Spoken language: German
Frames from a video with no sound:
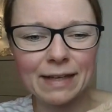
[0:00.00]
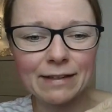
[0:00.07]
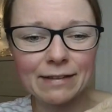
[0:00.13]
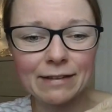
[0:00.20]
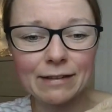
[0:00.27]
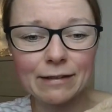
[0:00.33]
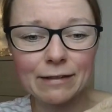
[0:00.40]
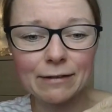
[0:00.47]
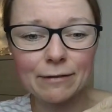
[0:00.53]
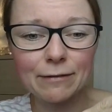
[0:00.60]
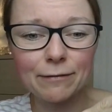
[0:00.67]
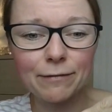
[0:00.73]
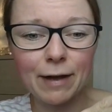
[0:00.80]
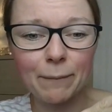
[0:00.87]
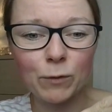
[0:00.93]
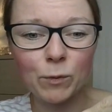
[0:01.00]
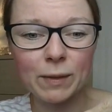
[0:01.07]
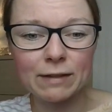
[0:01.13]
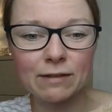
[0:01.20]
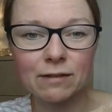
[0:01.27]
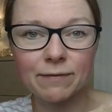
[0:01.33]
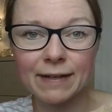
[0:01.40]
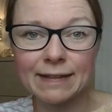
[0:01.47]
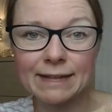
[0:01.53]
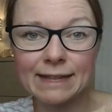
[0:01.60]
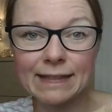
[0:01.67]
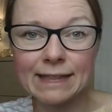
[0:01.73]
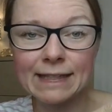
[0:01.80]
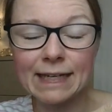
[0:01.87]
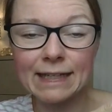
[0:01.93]
Das ist Farbnummer
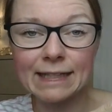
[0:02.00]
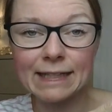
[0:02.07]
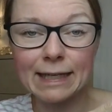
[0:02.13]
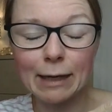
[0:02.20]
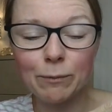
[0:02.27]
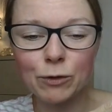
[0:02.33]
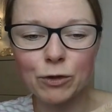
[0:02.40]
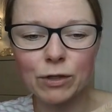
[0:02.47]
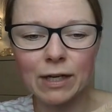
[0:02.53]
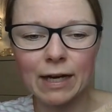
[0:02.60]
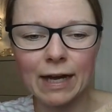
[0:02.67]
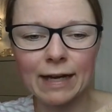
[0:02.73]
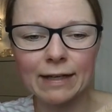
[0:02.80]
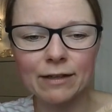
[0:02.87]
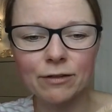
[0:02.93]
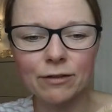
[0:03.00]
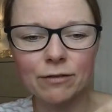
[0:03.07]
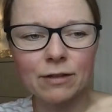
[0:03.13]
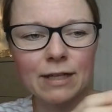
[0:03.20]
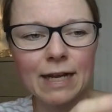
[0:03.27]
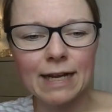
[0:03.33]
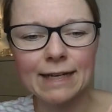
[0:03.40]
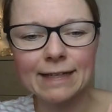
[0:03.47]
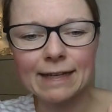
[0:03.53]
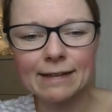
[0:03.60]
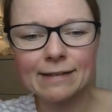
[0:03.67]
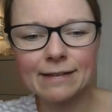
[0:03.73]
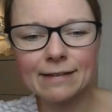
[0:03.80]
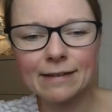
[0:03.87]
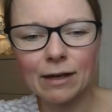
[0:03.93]
20, die hatte ich eben schon in der Hand und
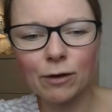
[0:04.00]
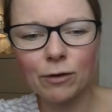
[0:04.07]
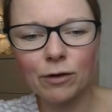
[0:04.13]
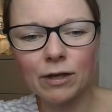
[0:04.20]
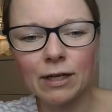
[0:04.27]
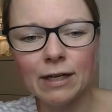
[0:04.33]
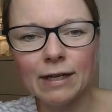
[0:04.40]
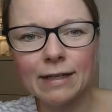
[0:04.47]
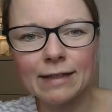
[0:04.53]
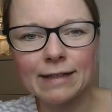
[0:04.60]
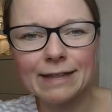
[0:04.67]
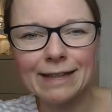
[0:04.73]
das ist auch